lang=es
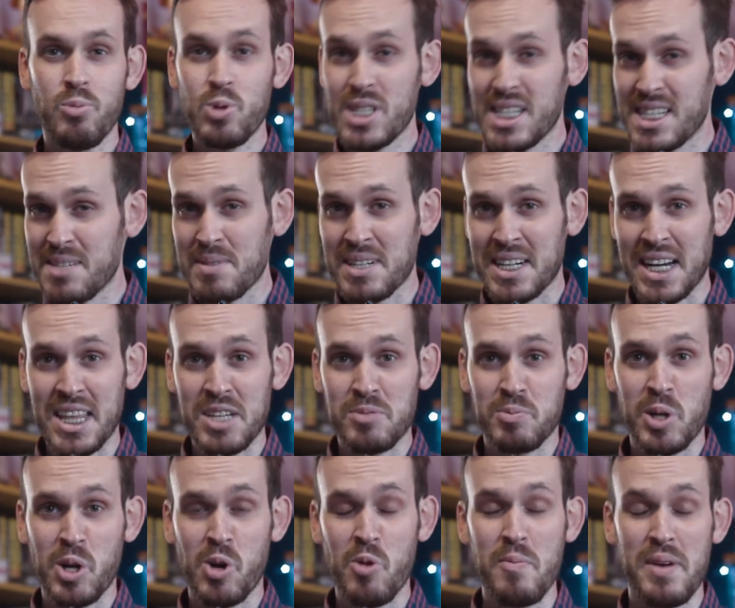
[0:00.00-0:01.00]
Muchísimas gracias
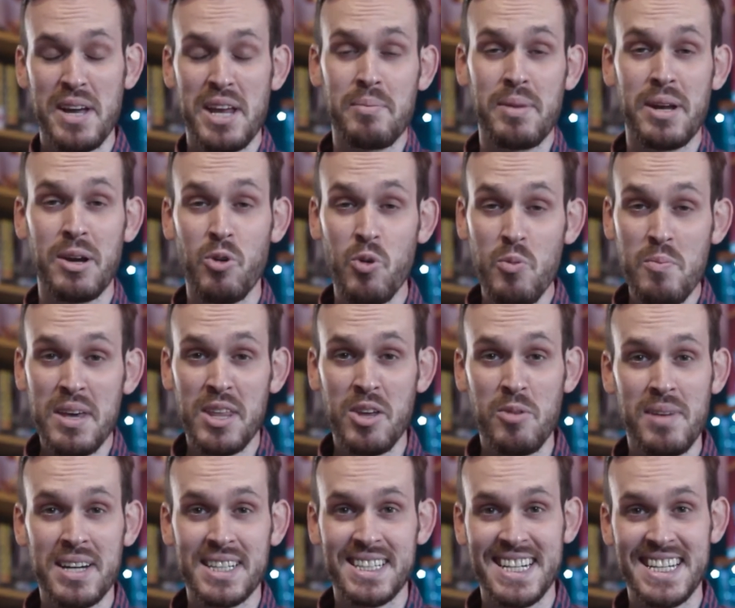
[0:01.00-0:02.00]
por acompañarme un
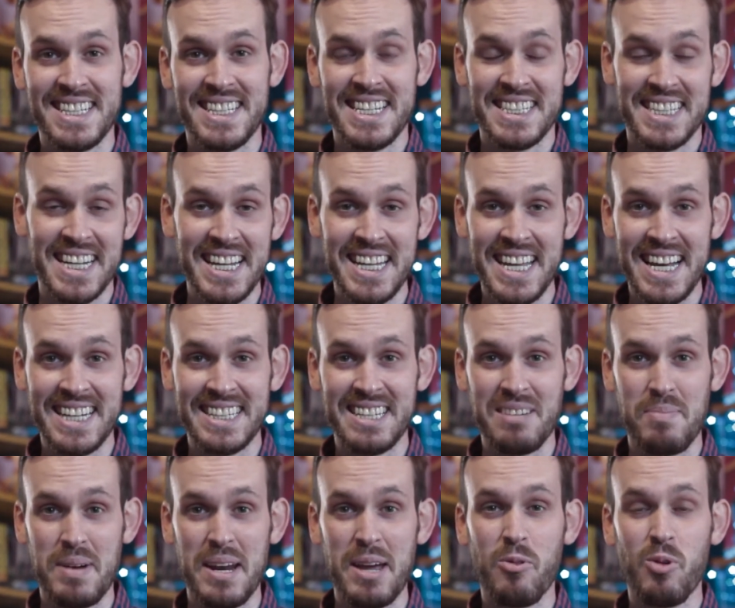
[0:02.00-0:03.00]
vídeo más en estas críticas
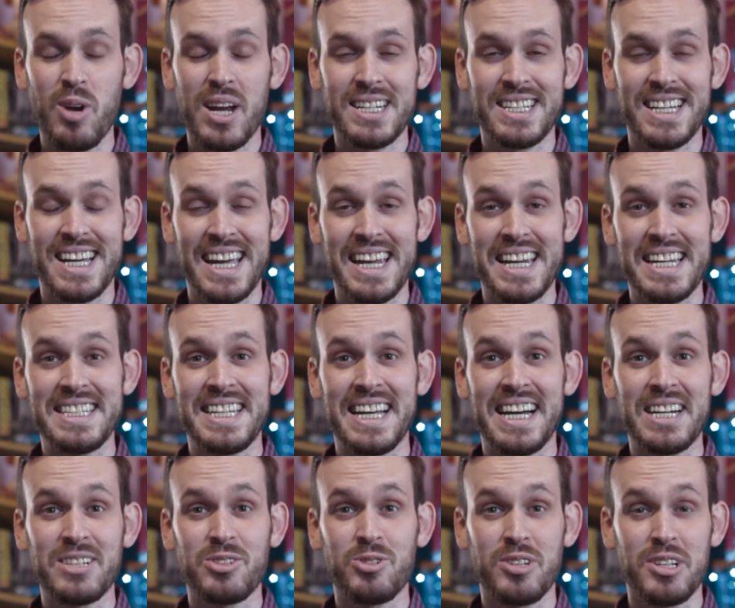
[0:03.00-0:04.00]
de películas, en este
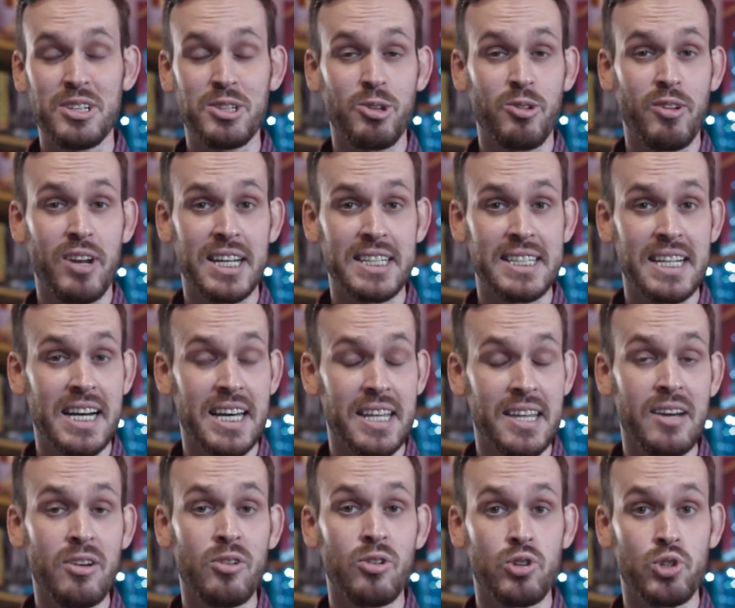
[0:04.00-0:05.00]
caso dentro de la saga
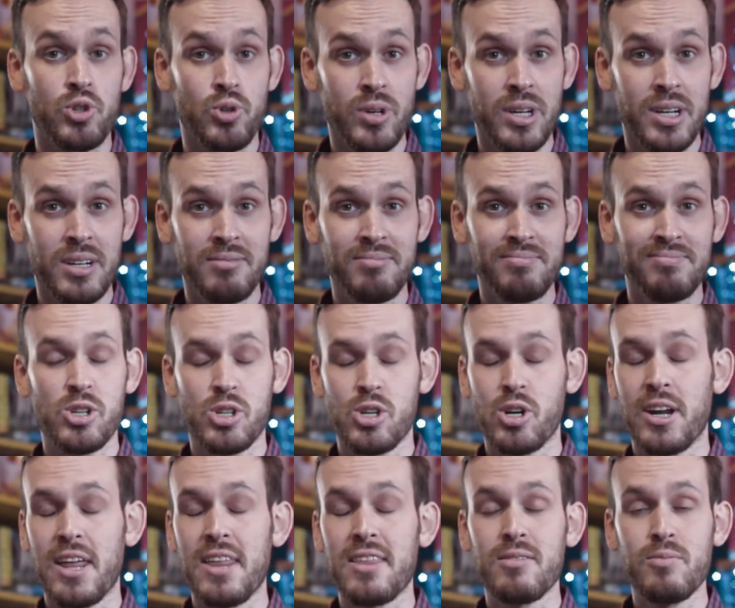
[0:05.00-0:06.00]
de Conjuring. Os lo
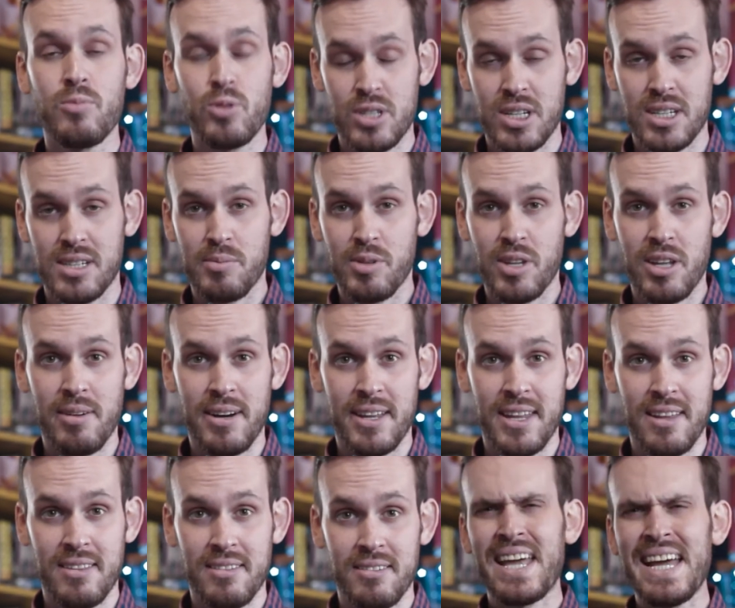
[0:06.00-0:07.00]
agradezco muchísimo, de
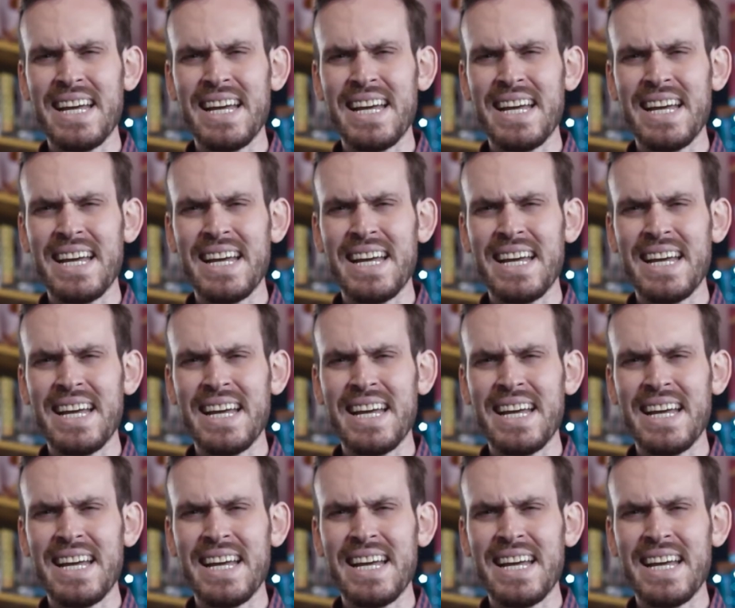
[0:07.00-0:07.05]
verdad.